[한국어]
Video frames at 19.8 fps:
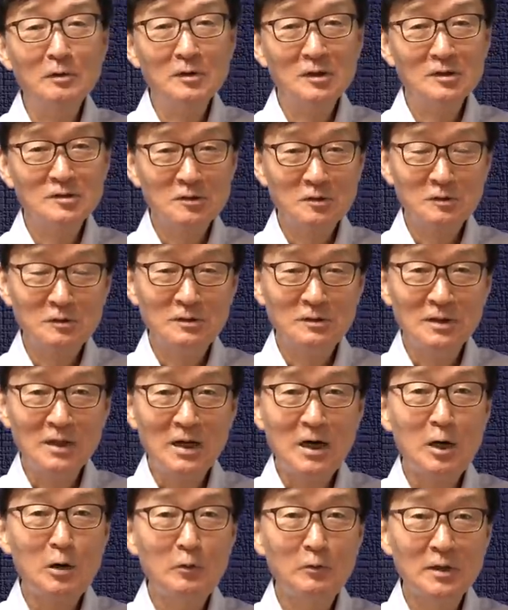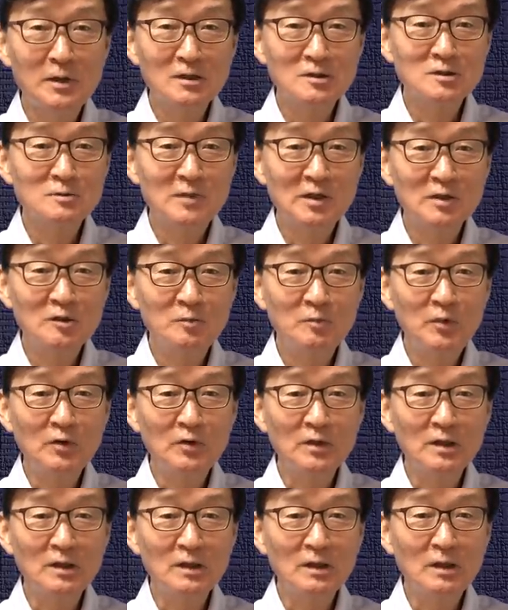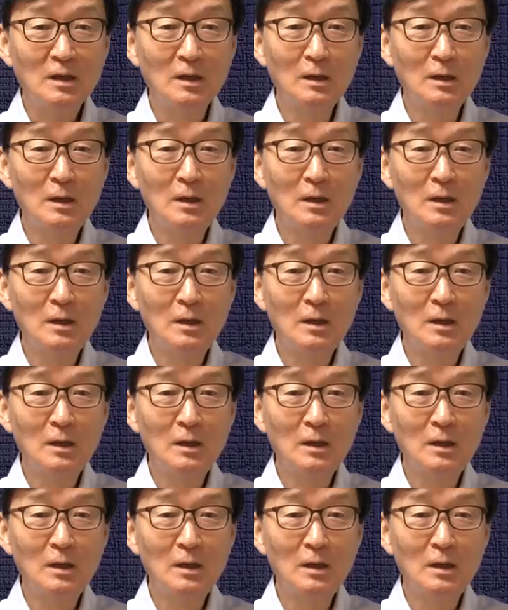있었거든요. 하웨이 스마트폰이.